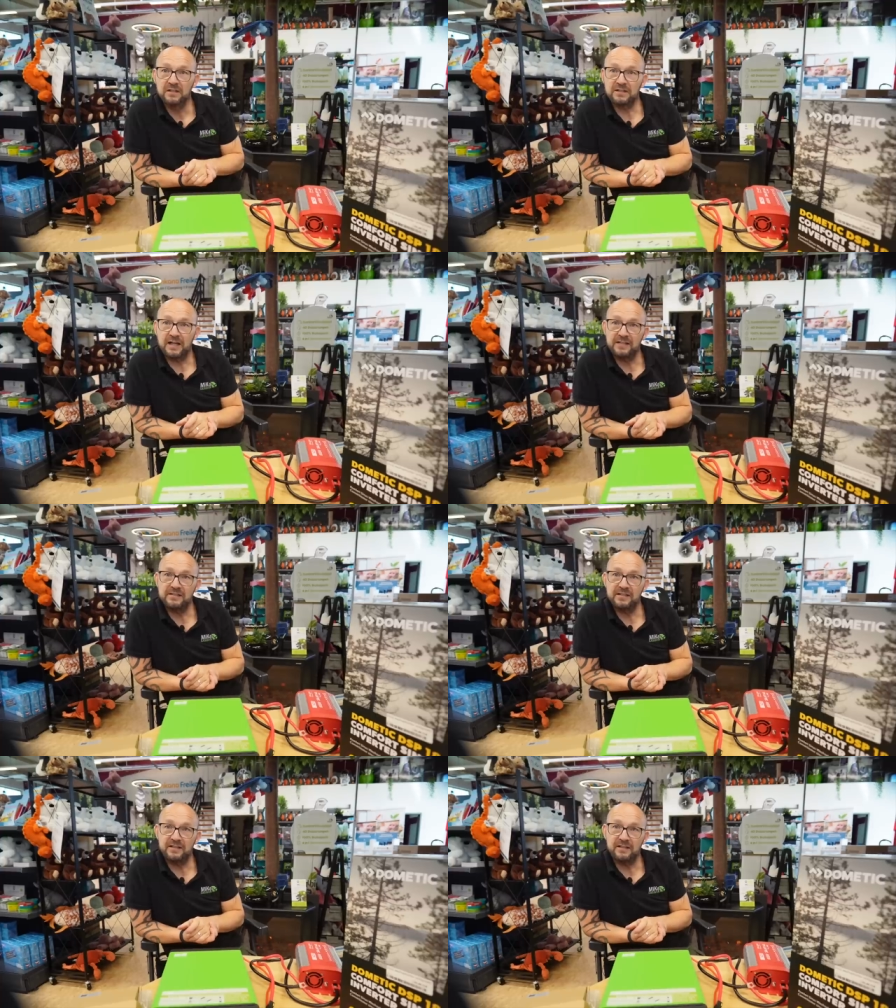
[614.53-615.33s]
teilt
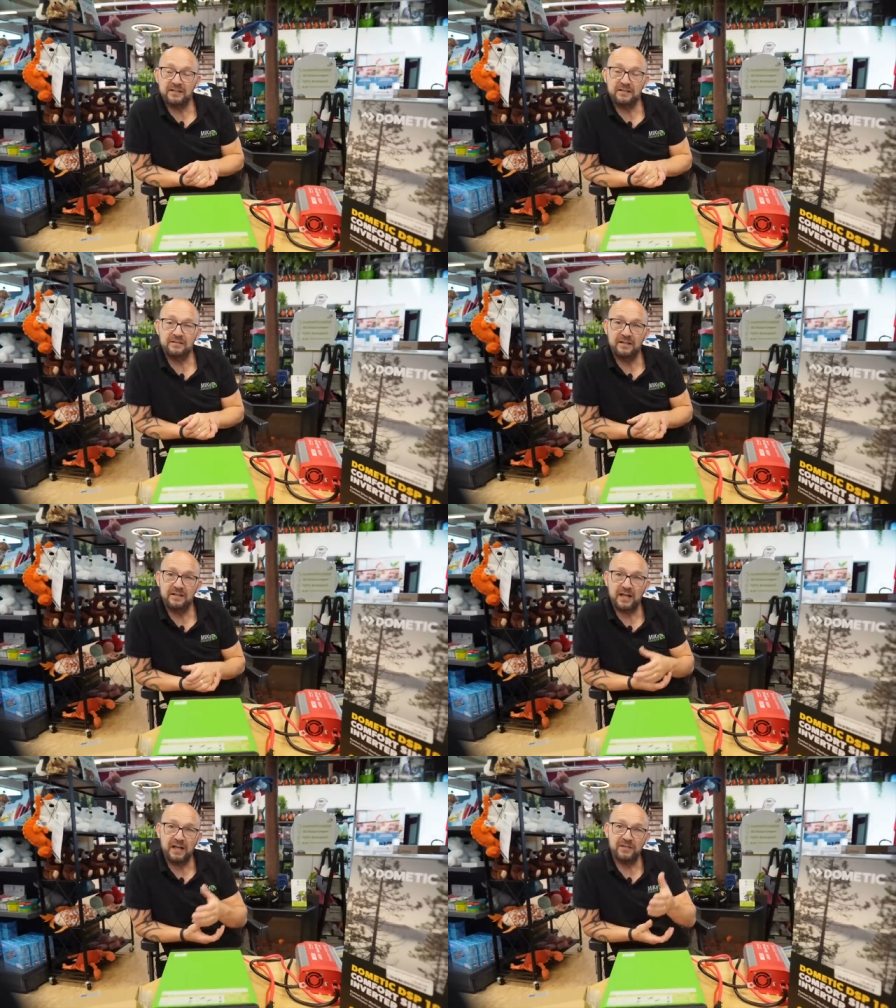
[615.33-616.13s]
sich ja dann der
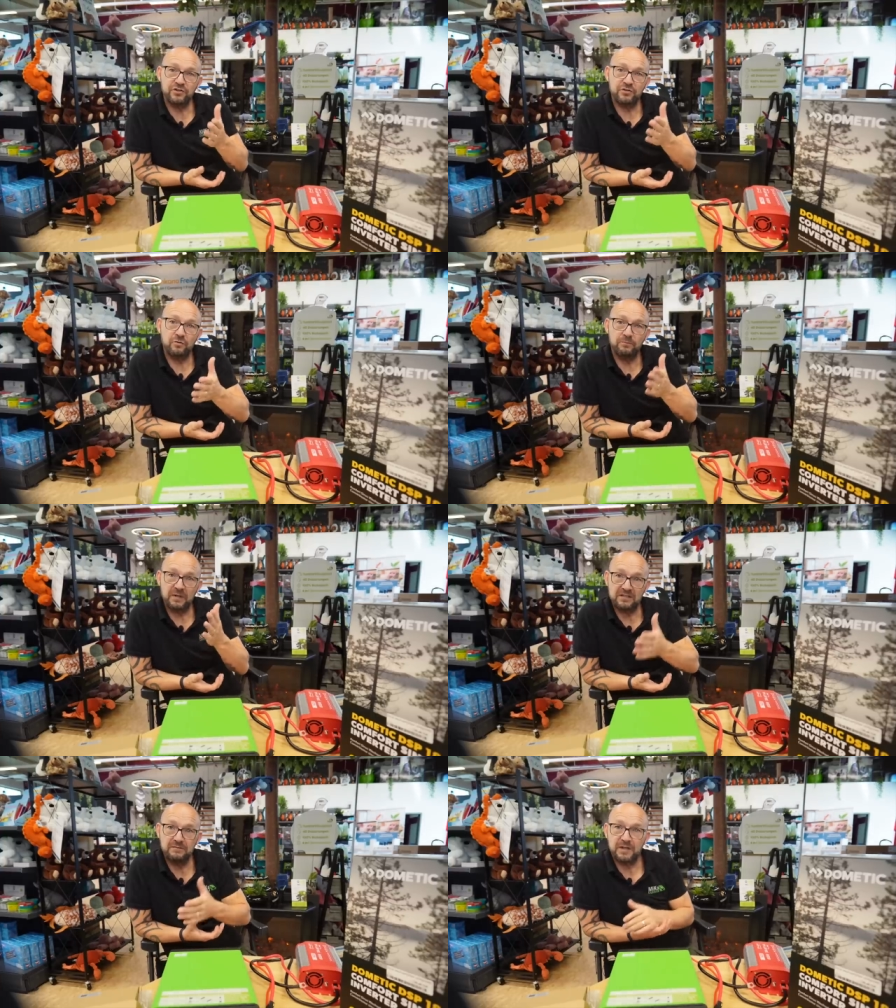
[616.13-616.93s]
Ladestrom,
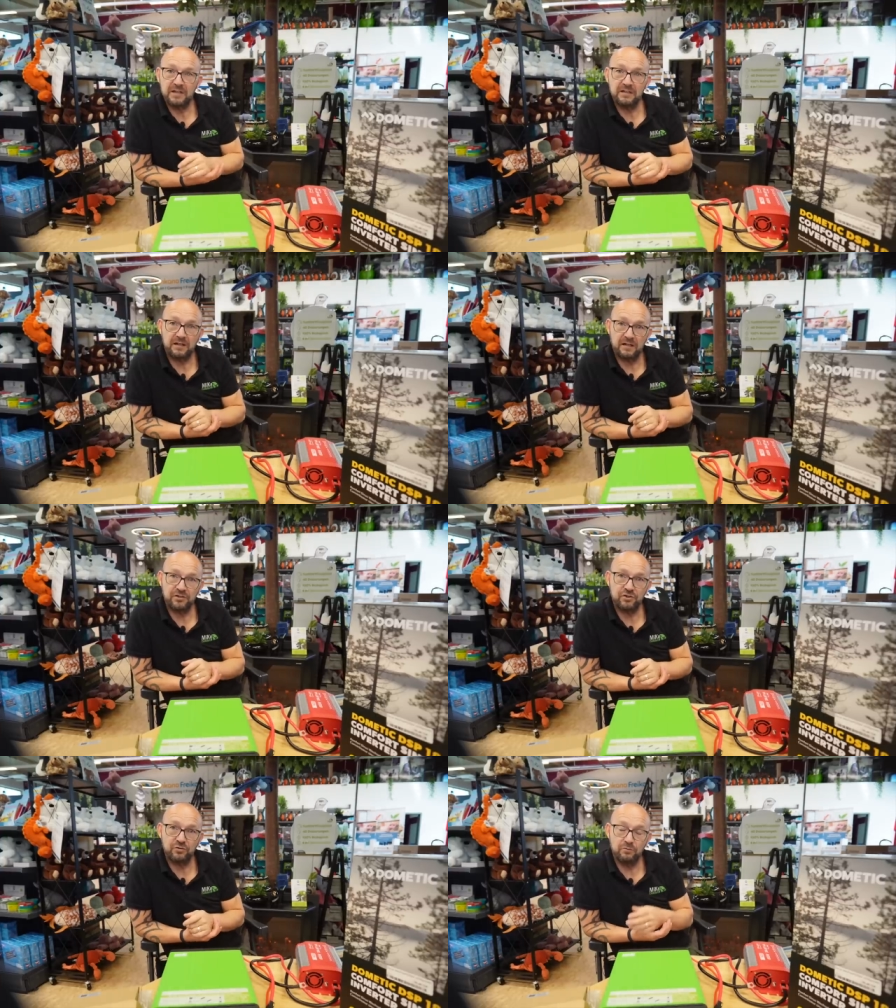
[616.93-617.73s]
maximale
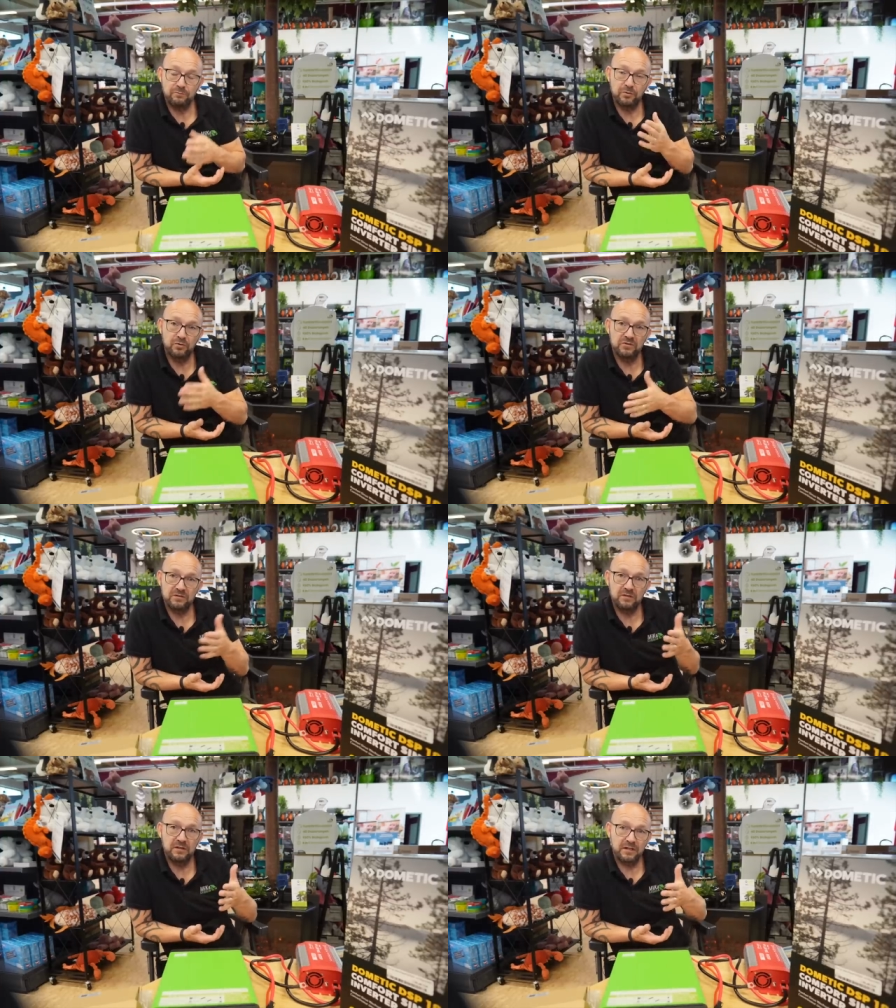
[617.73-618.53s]
Ladestrom
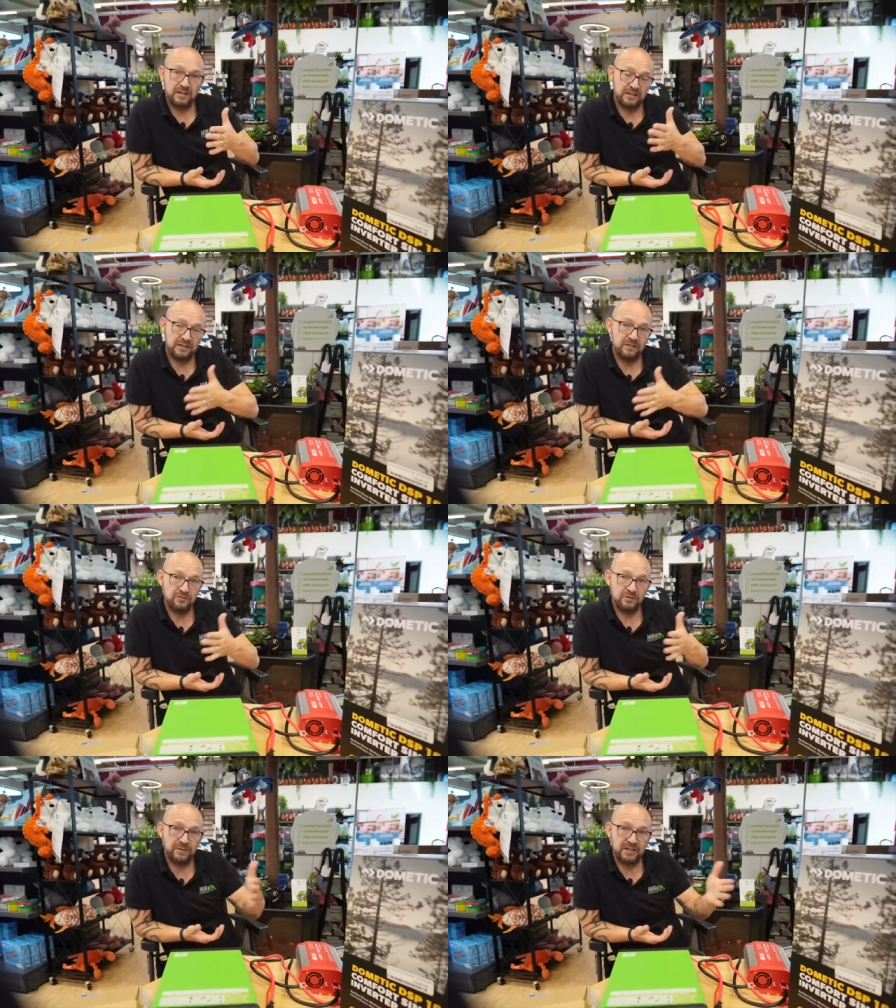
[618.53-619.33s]
plus äh, geteilt
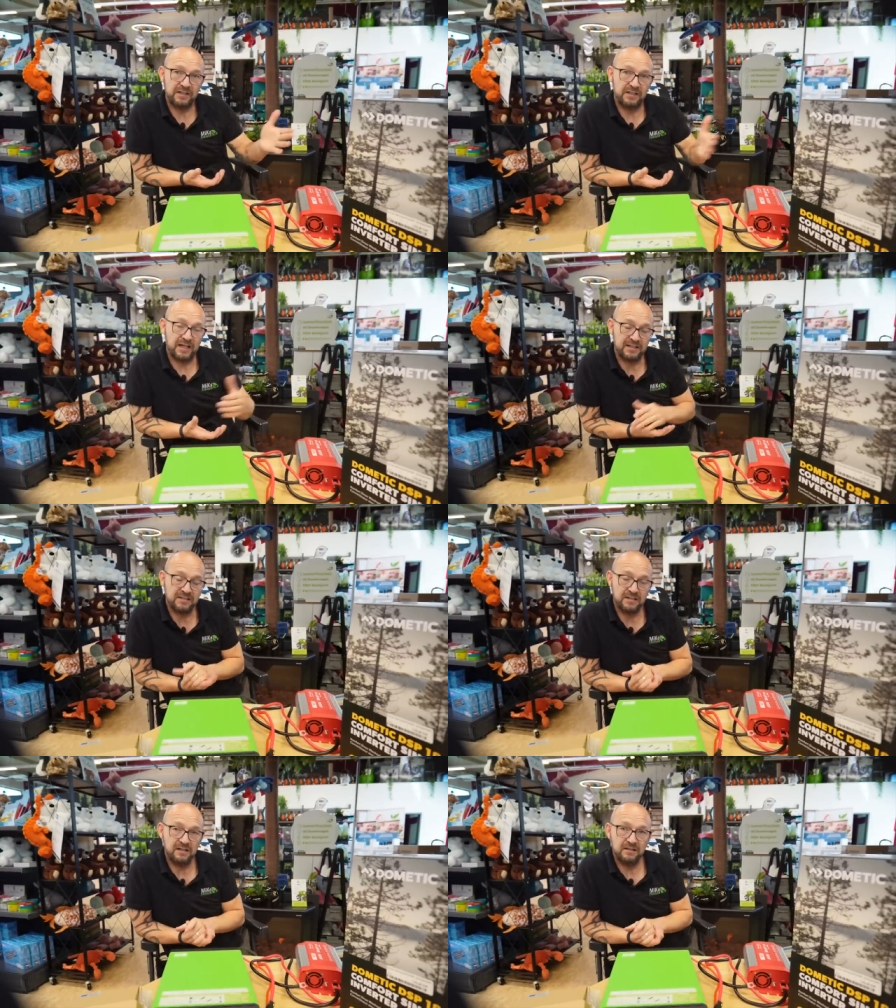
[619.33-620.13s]
durch
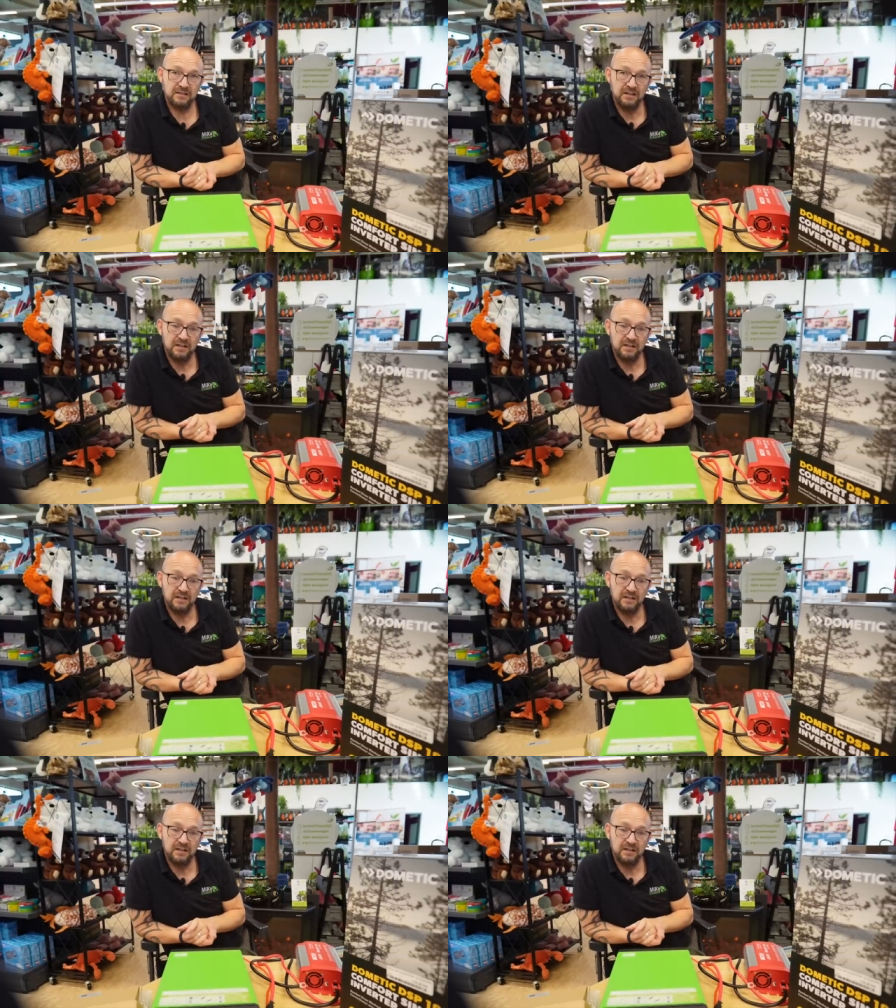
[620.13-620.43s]
Batterieanzahl.